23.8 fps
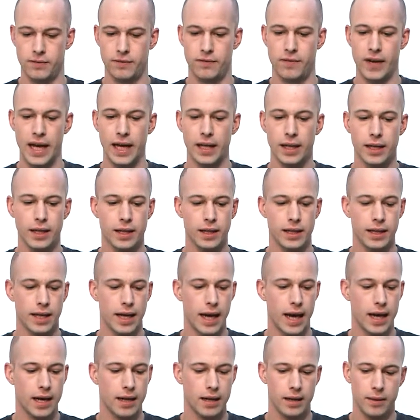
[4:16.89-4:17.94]
werde ich
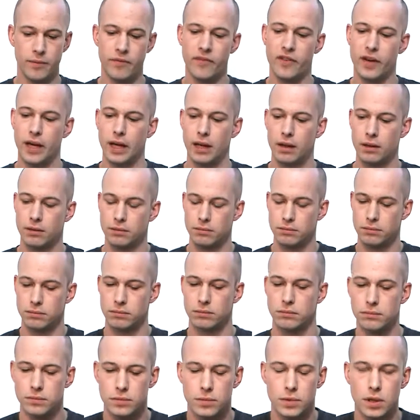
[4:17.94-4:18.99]
keinen
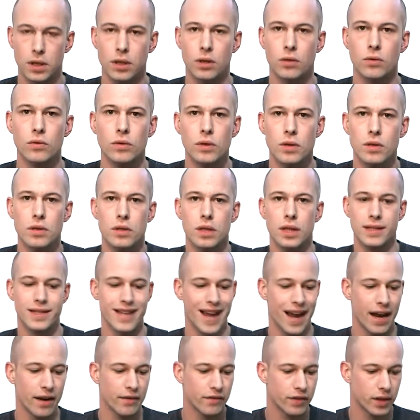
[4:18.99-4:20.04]
empfehlen. Der Grund ist ganz
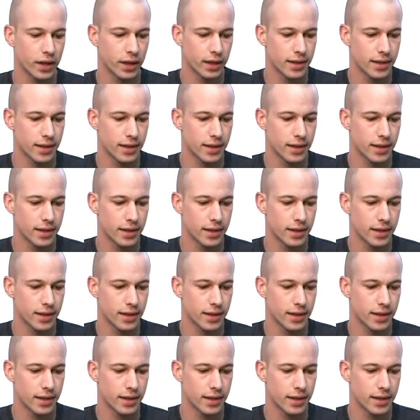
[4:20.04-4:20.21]
einfach.